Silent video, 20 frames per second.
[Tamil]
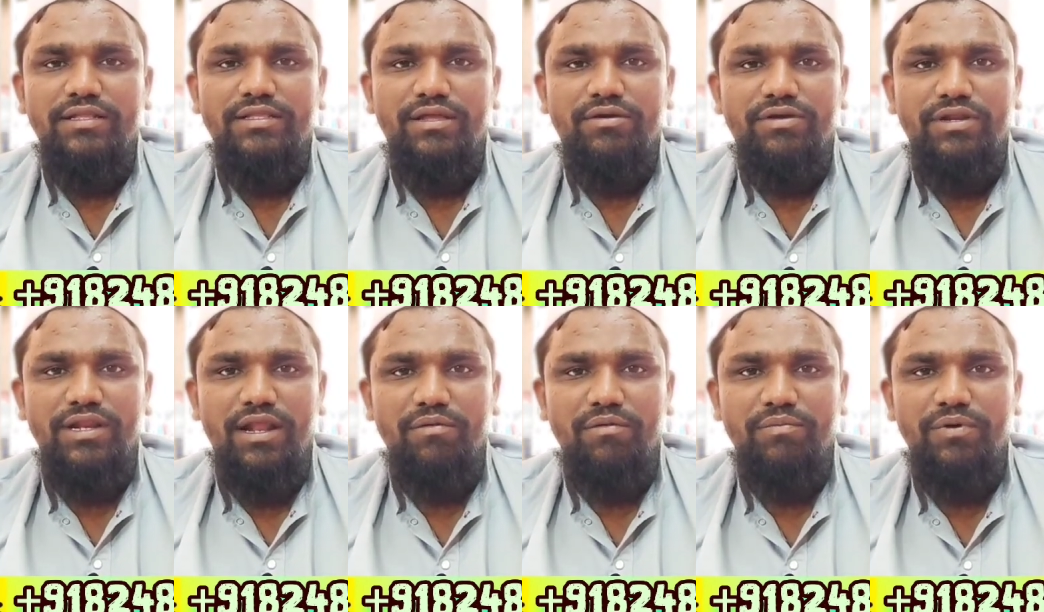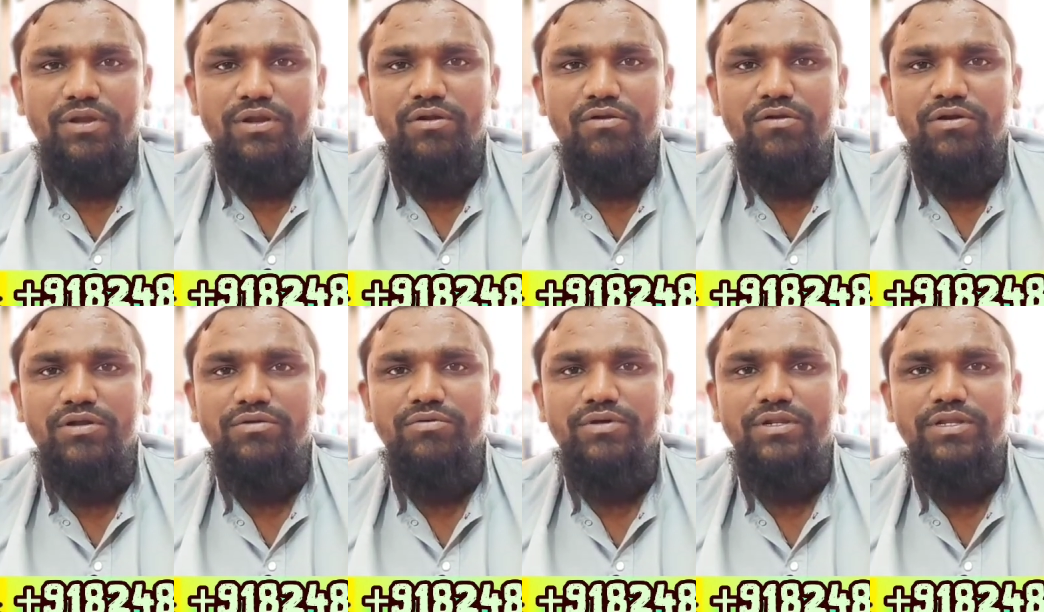தன்னுடைய
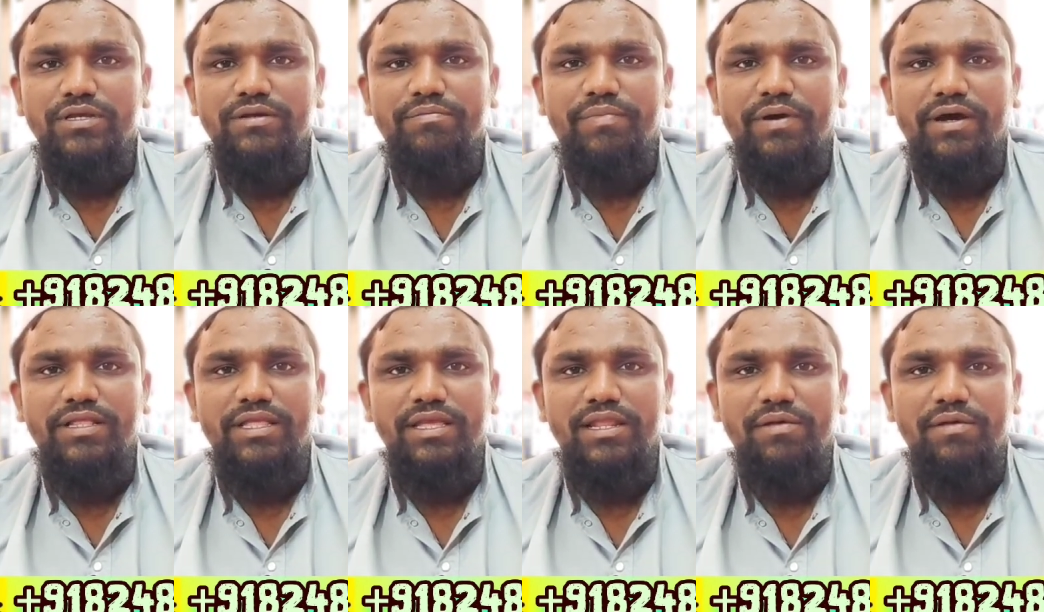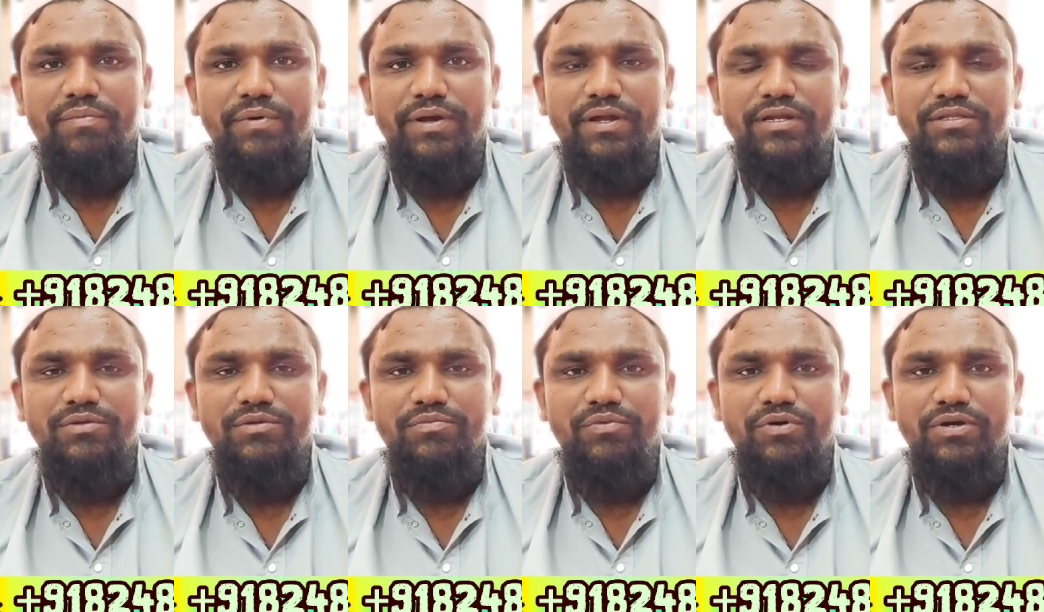நண்பர்களோடு ஒரு பாதையில் பயணித்து